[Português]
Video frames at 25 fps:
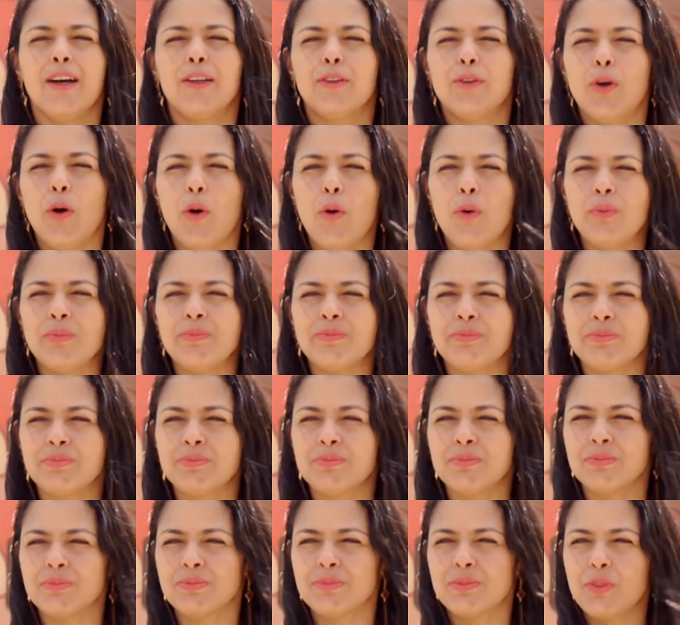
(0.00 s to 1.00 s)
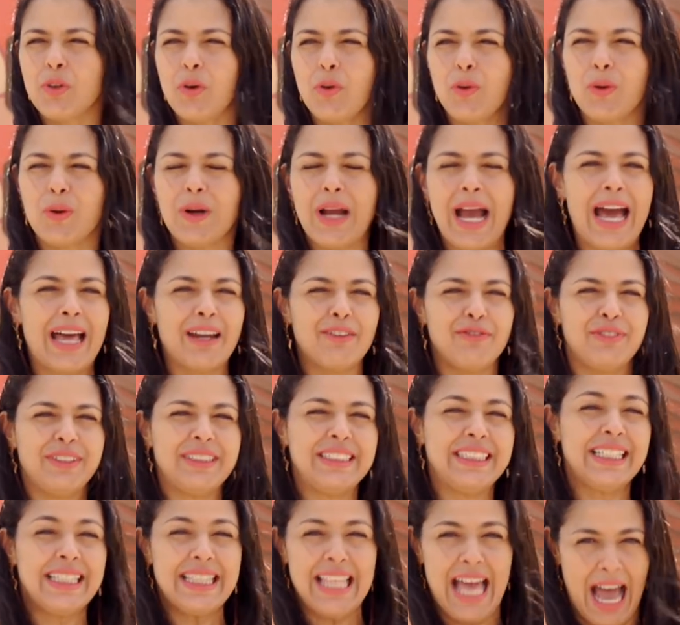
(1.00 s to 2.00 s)
num, num lugar
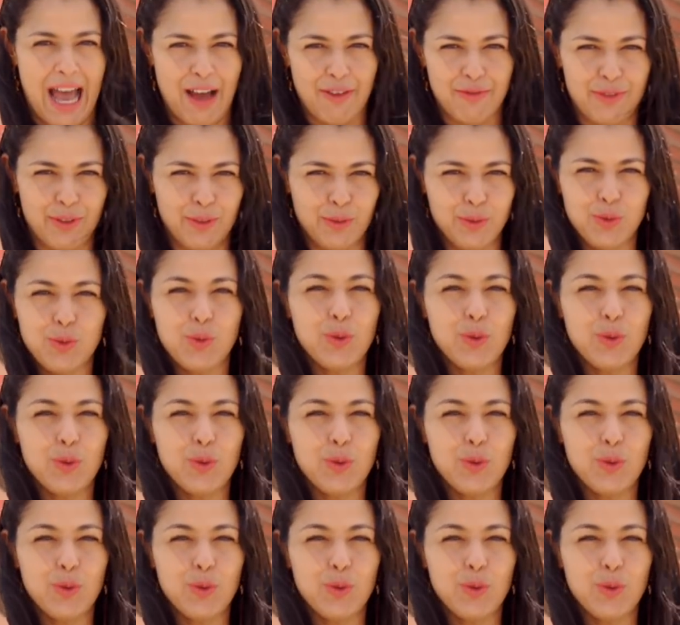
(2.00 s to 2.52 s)
visitável,